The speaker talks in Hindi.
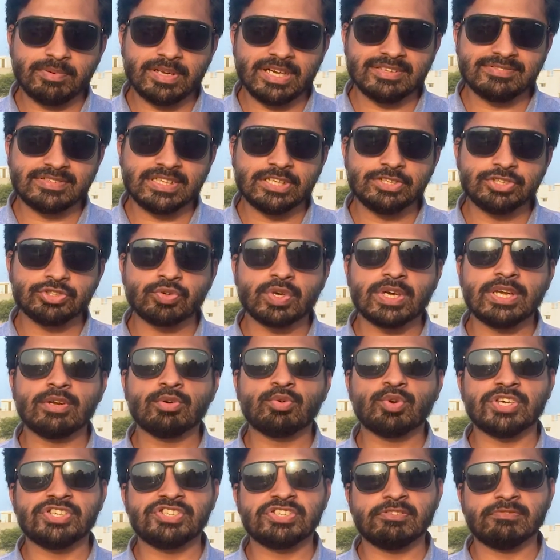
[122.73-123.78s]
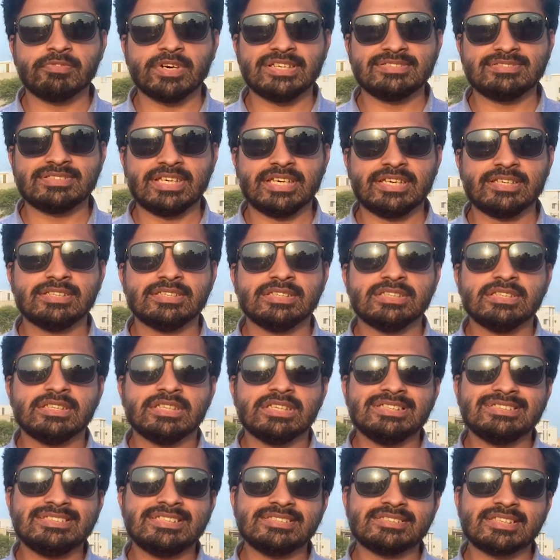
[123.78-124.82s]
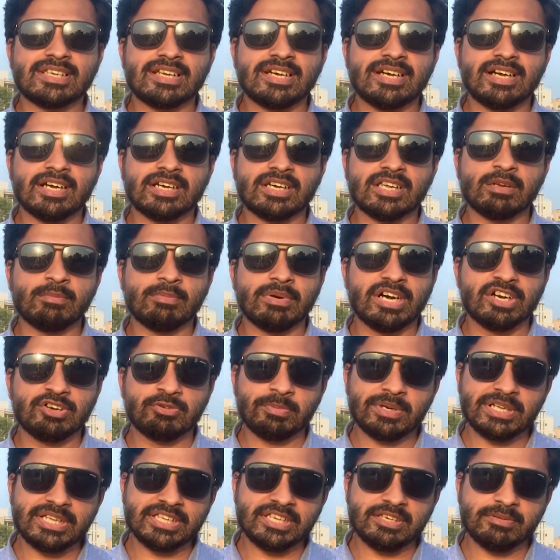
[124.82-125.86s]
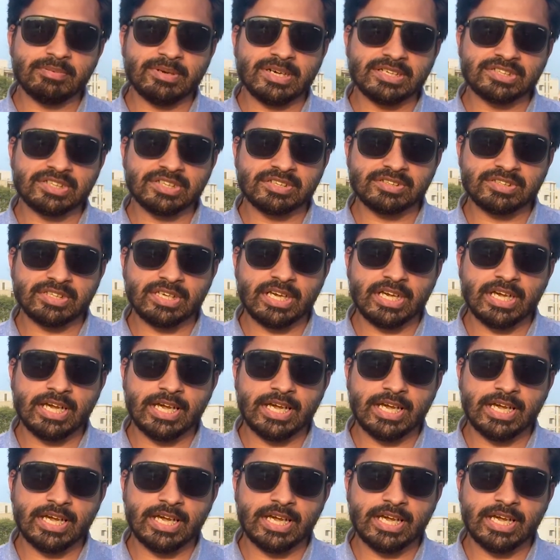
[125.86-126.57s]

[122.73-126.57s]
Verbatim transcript: प्राइस है जो कि लोकेशन वाइज है इसी तरह अगर हम आठ मरले की बात करते